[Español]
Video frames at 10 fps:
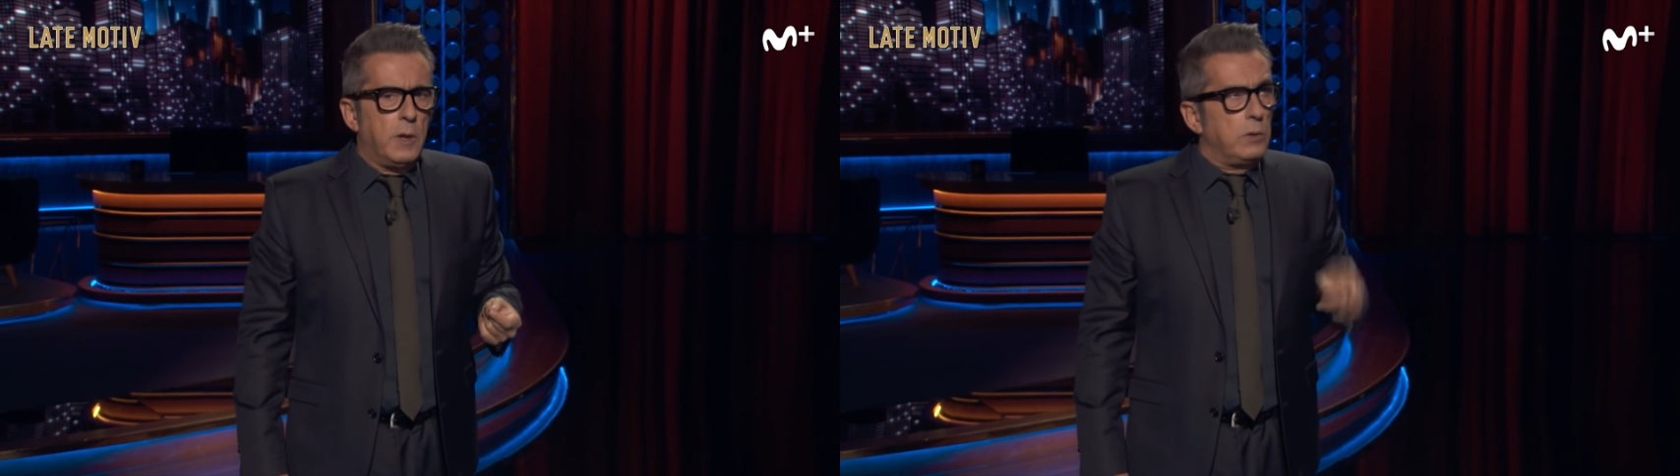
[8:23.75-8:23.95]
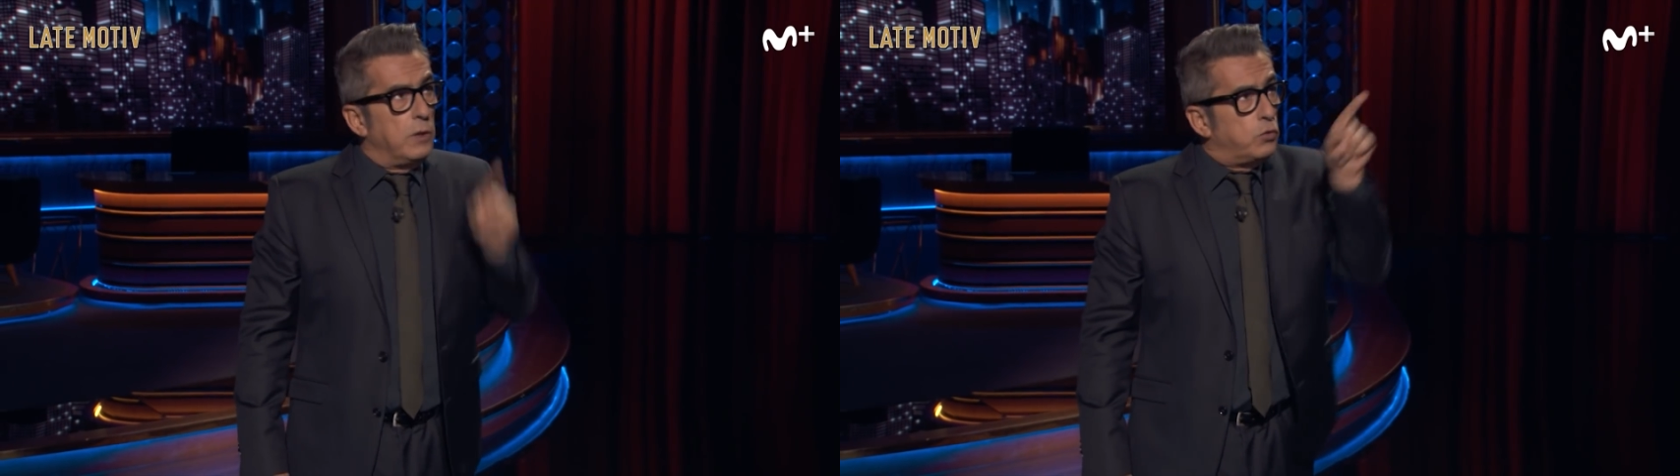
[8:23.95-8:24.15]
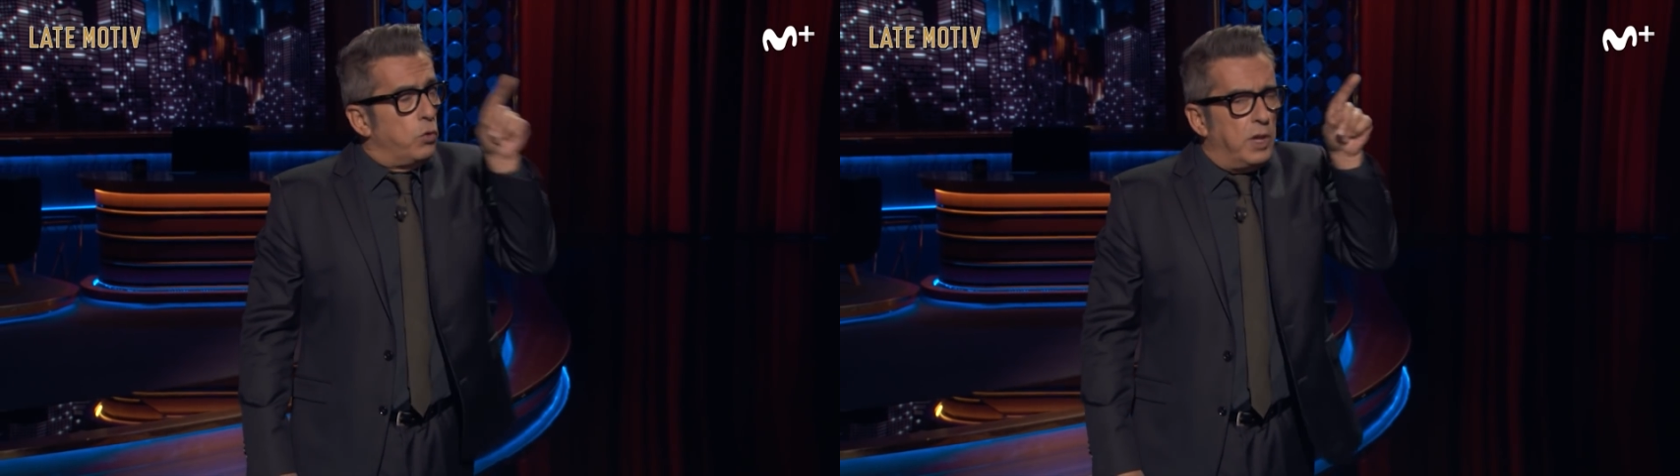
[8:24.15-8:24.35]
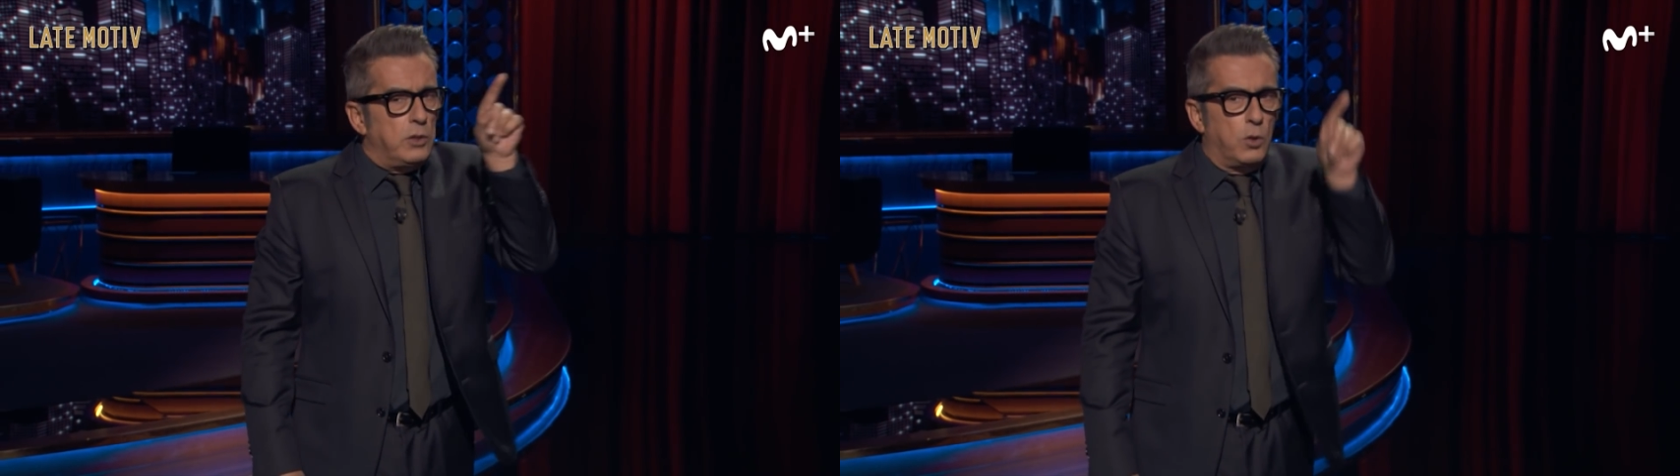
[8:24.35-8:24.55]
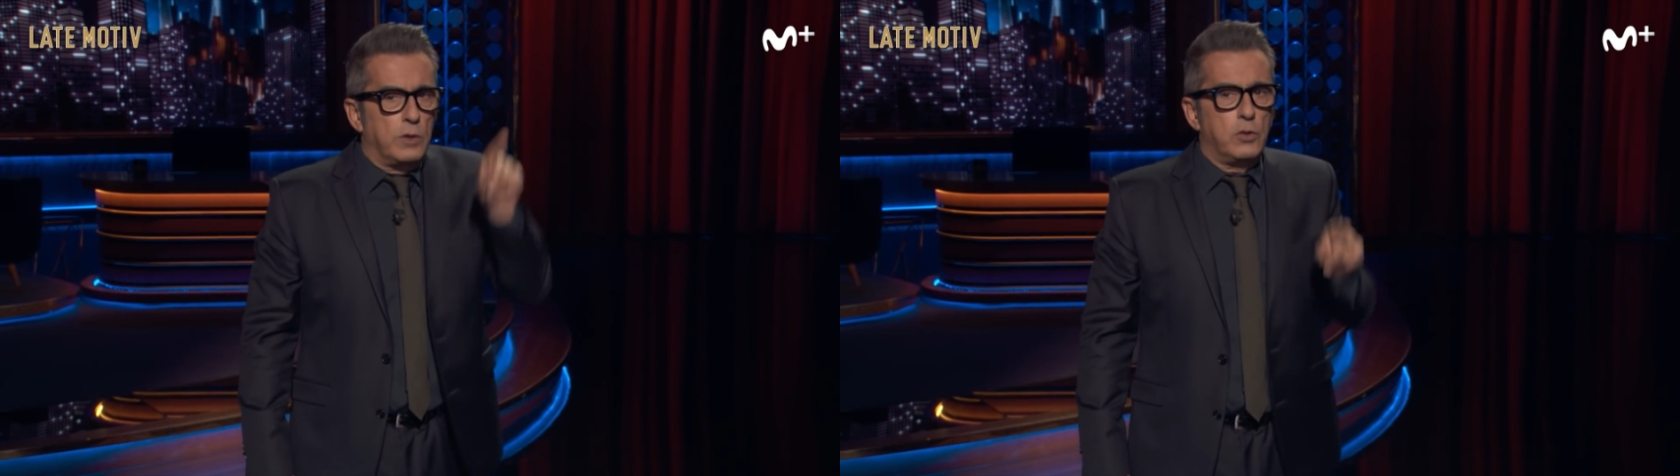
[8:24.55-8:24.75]

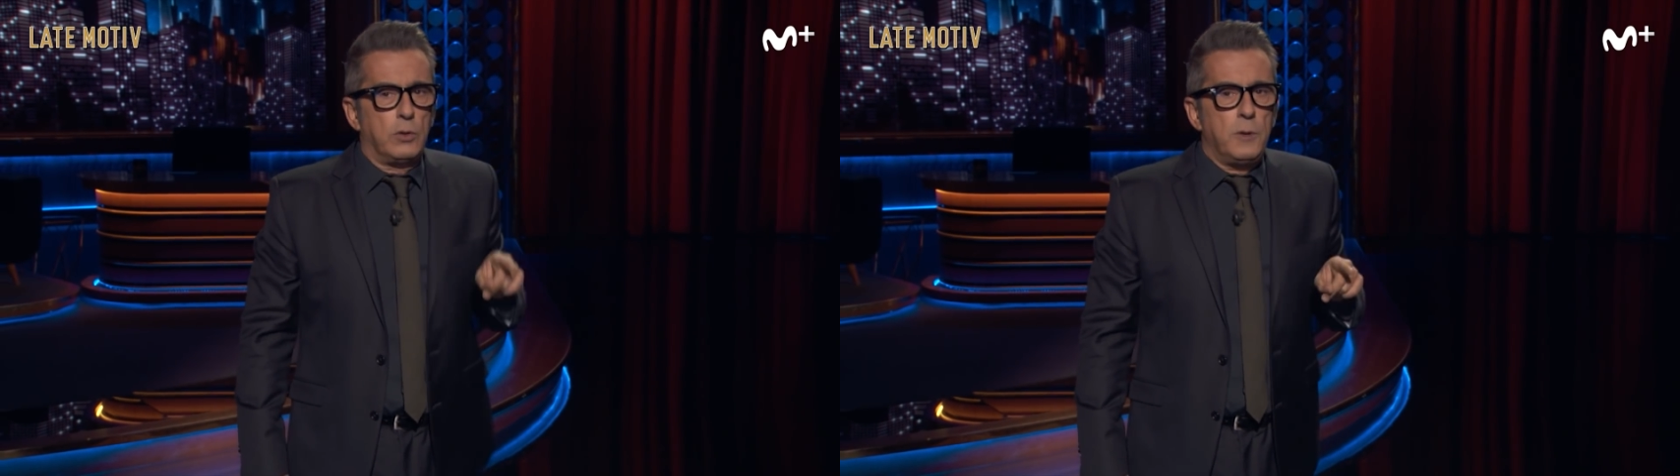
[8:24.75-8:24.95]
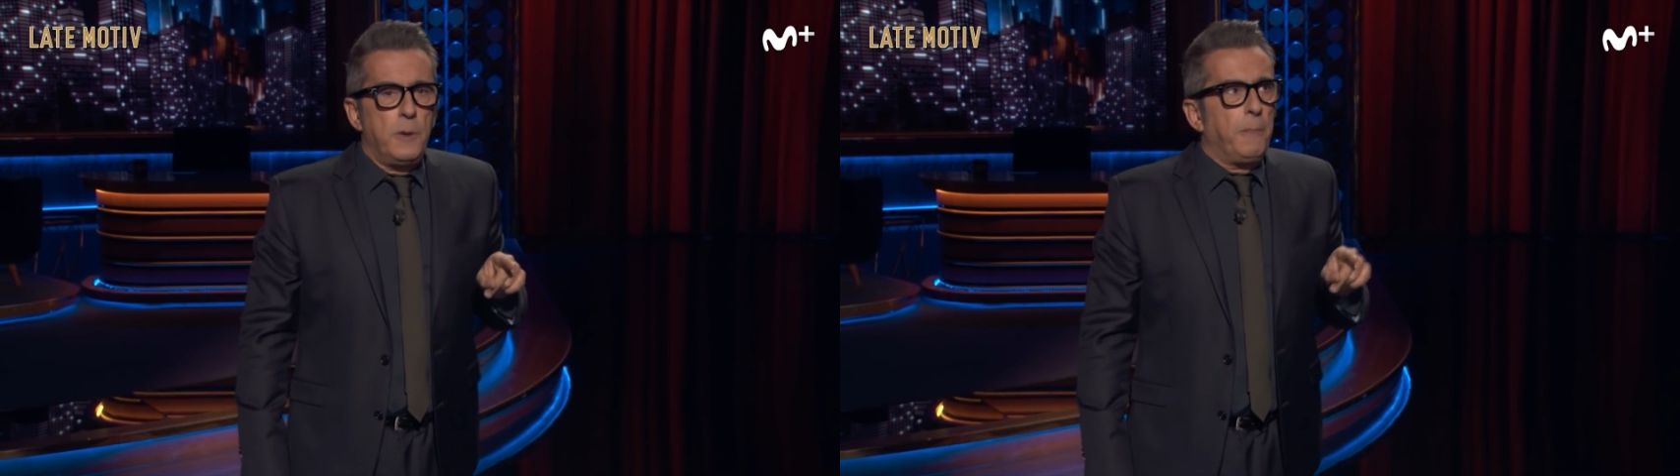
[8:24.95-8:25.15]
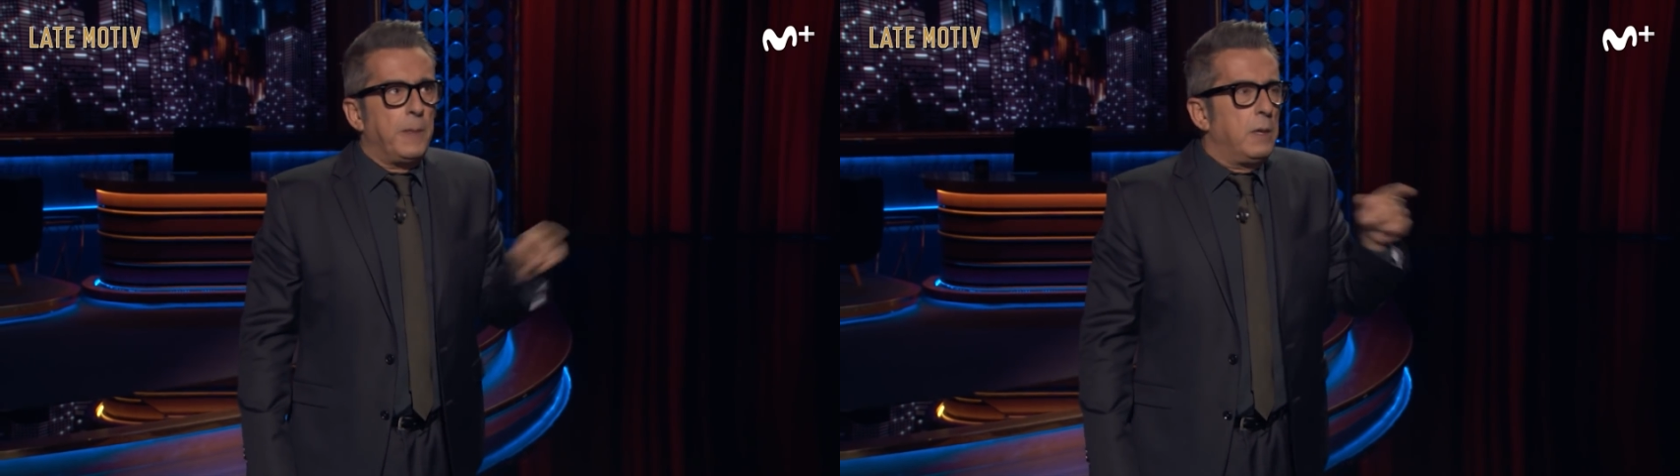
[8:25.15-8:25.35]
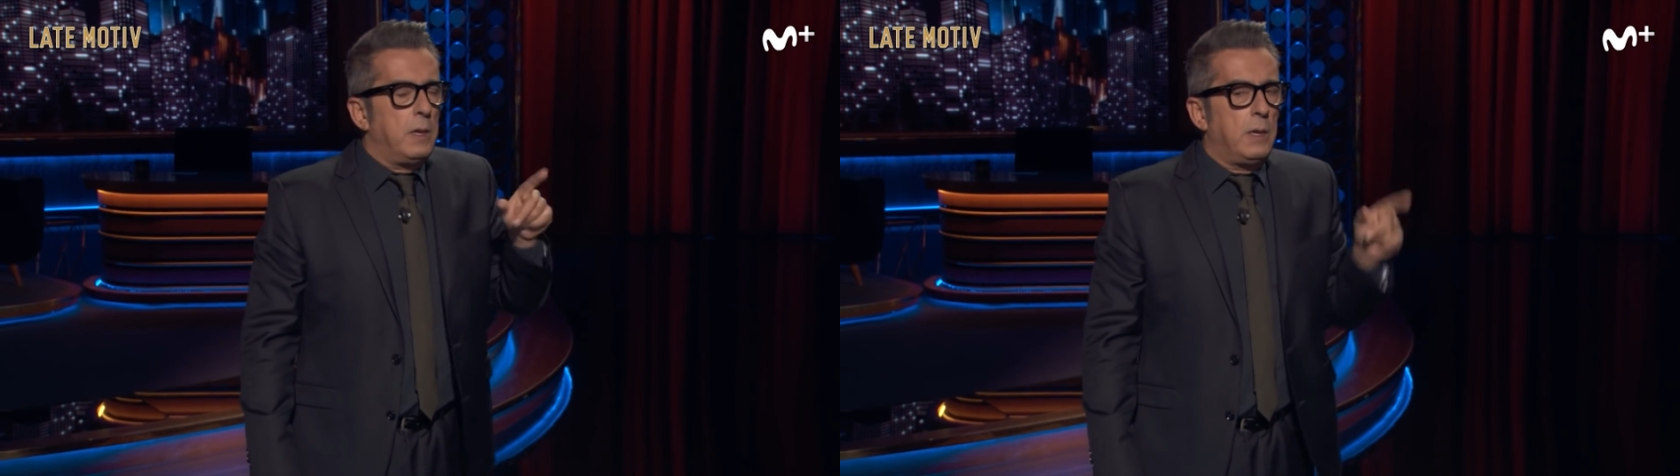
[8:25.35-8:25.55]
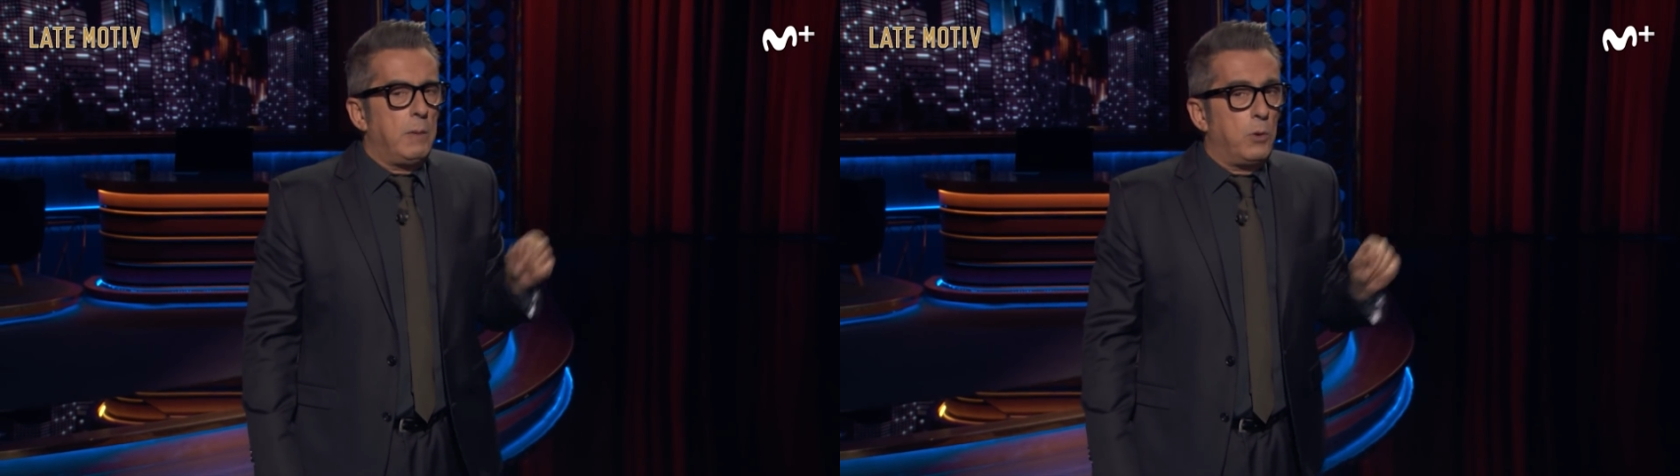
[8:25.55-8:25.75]
destruyendo eso,
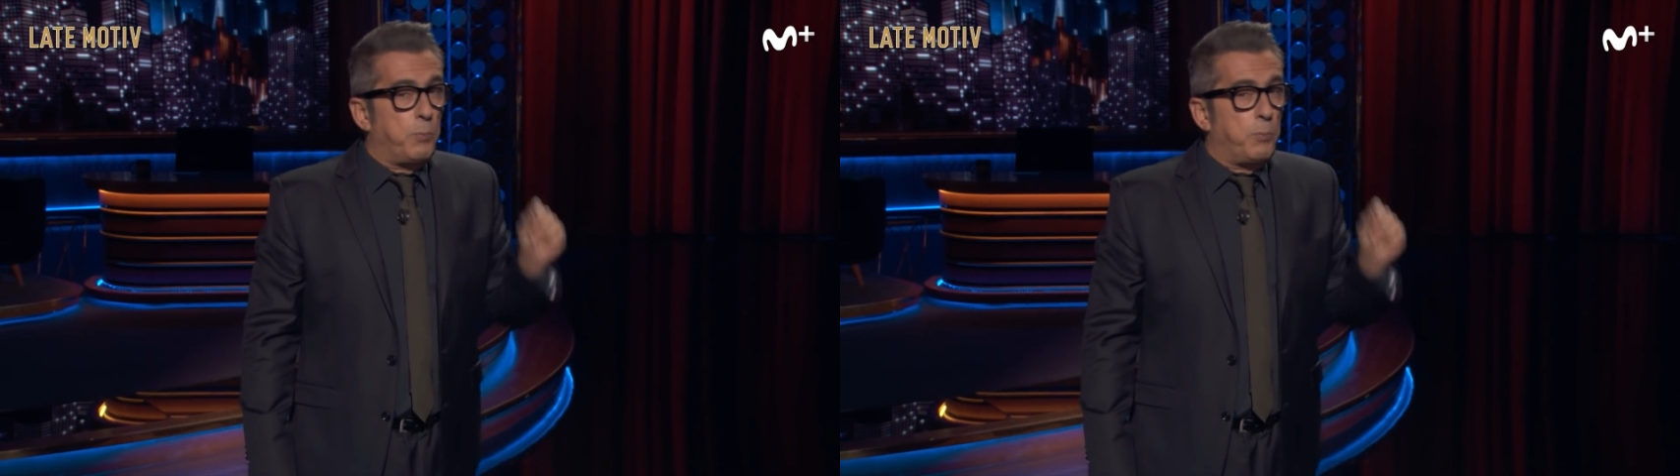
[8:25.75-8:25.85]
y,